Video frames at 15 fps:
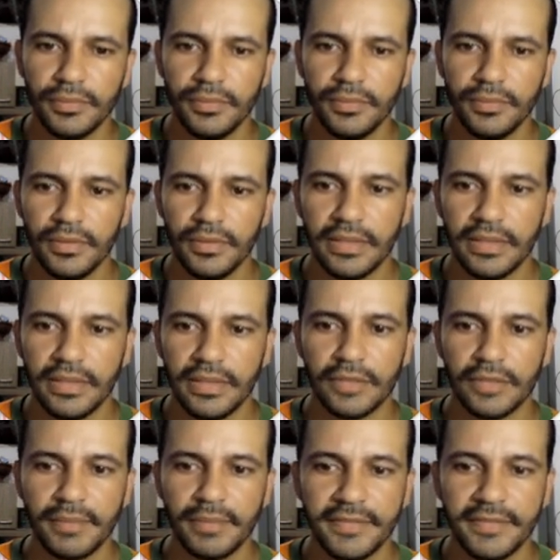da
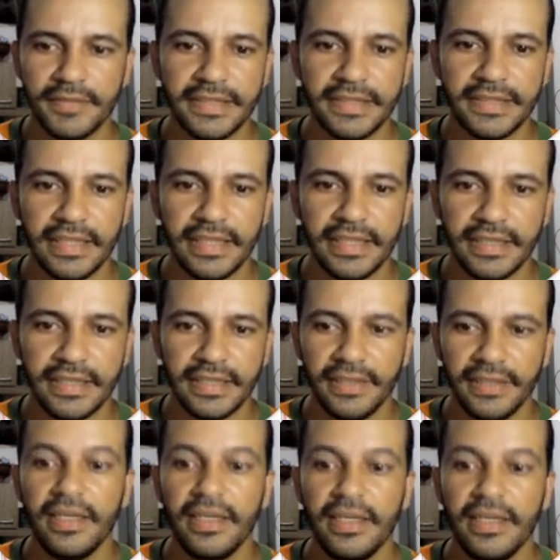superfície terrestre
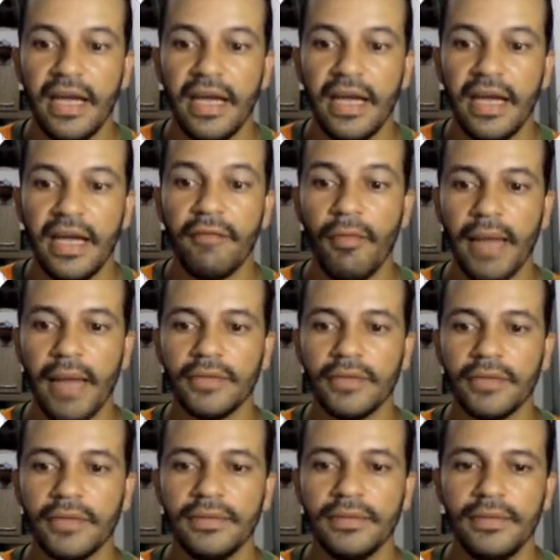é formado
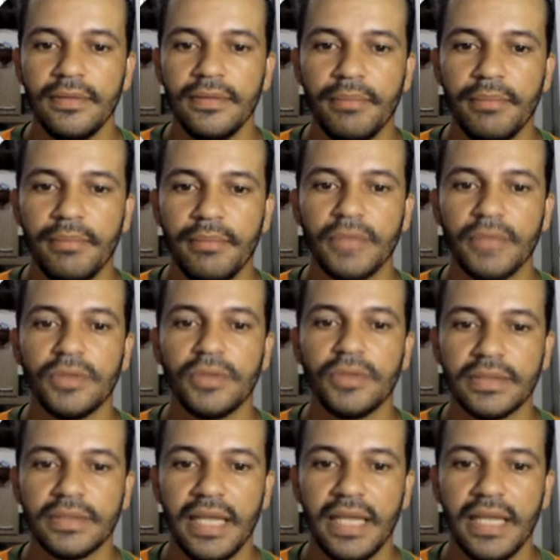pelos
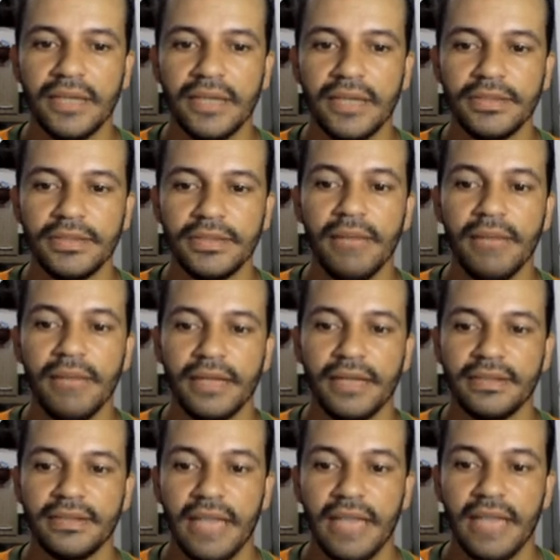oceanos e mares,
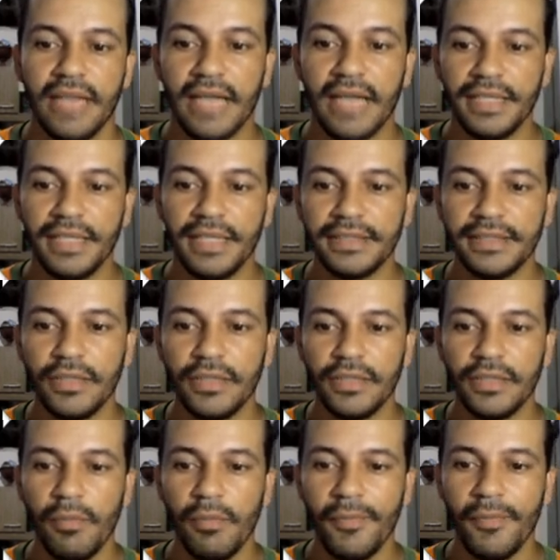aqueles que
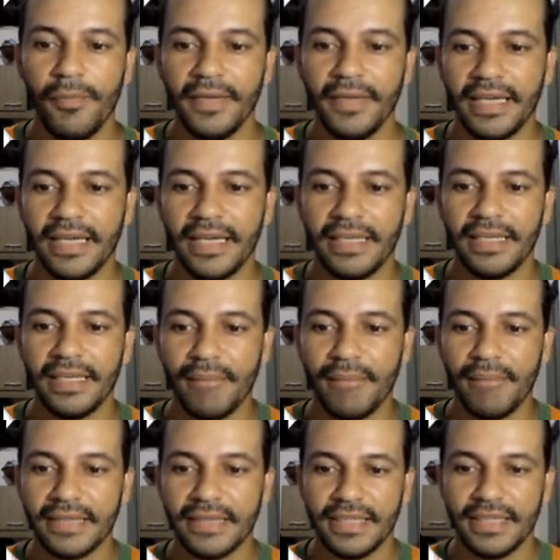compõem aquela parte
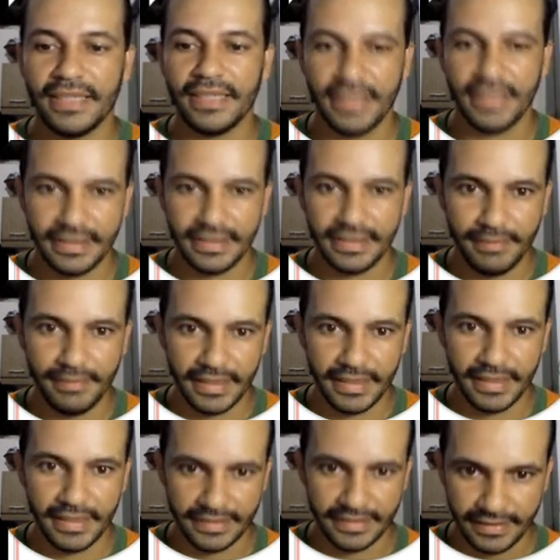das terras imersas,
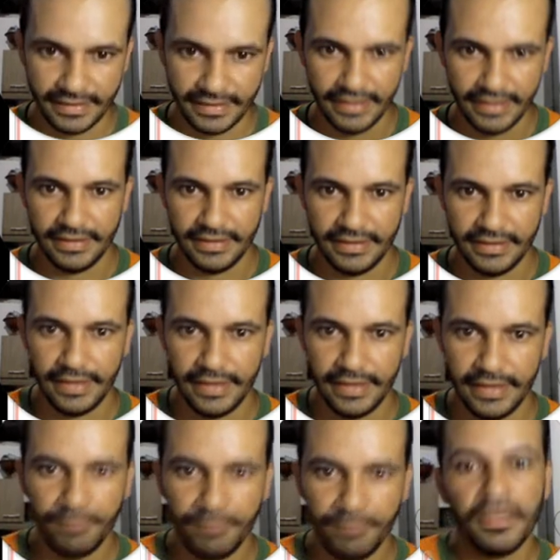certo?
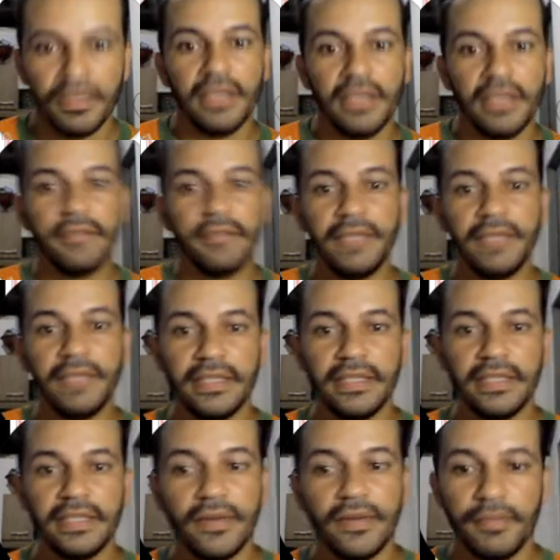E
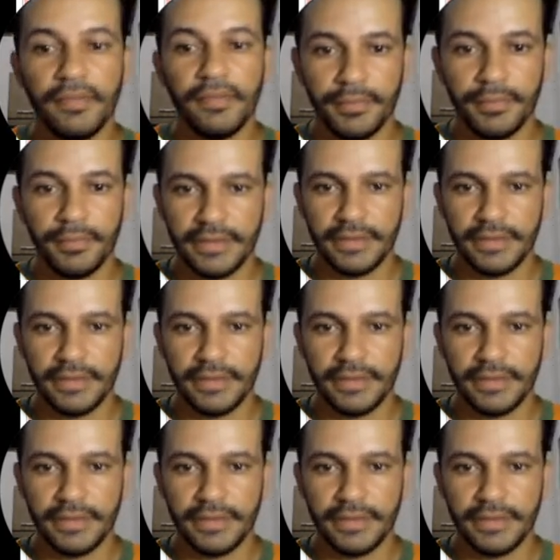29%